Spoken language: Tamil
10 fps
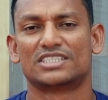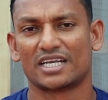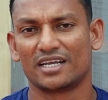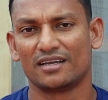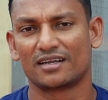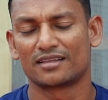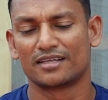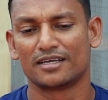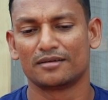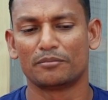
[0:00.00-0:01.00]

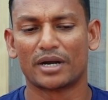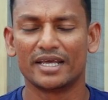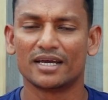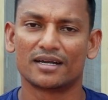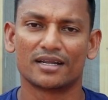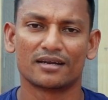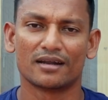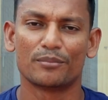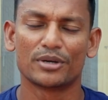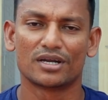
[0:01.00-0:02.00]
சென்னையிலேருந்து மணிகண்டன்
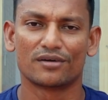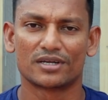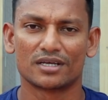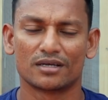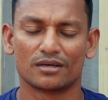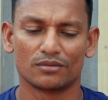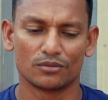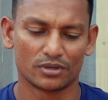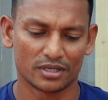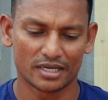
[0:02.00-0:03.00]
அப்படின்றவர்
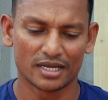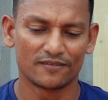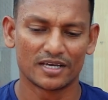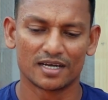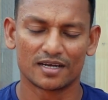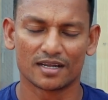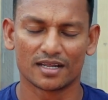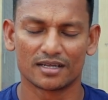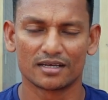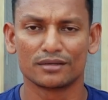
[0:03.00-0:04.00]
ஒரு கேள்வி
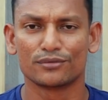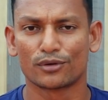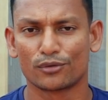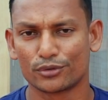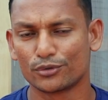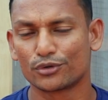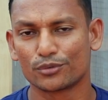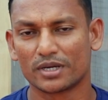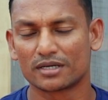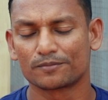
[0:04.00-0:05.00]
கேட்டிருக்கிறாரு இவர் ஒரு
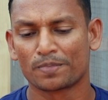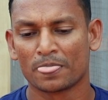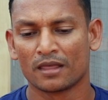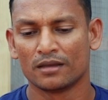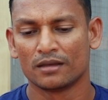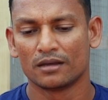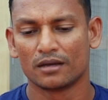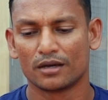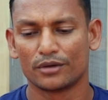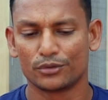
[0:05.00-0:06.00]
யூடியூபர்
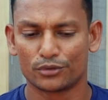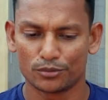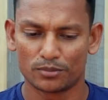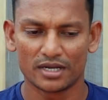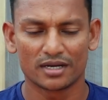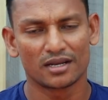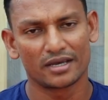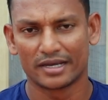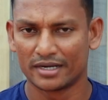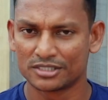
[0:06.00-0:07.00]
யூடியூப்பில் நல்லா
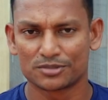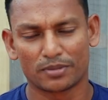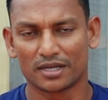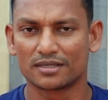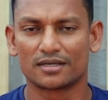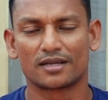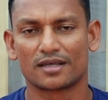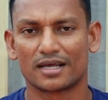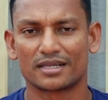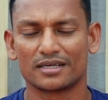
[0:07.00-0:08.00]
ஏர்னிங்ஸ் பார்த்துட்டு
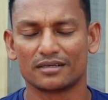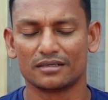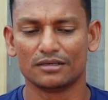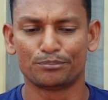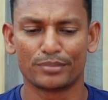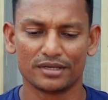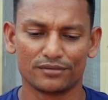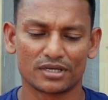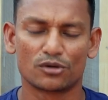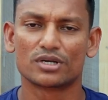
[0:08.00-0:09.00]
இருக்கிறாரு இப்போ
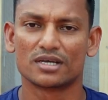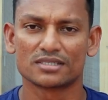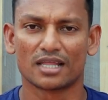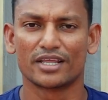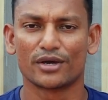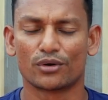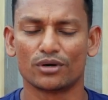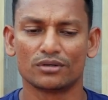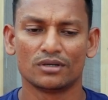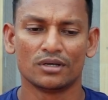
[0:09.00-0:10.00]
இவருக்கு ஒரு சந்தேகம்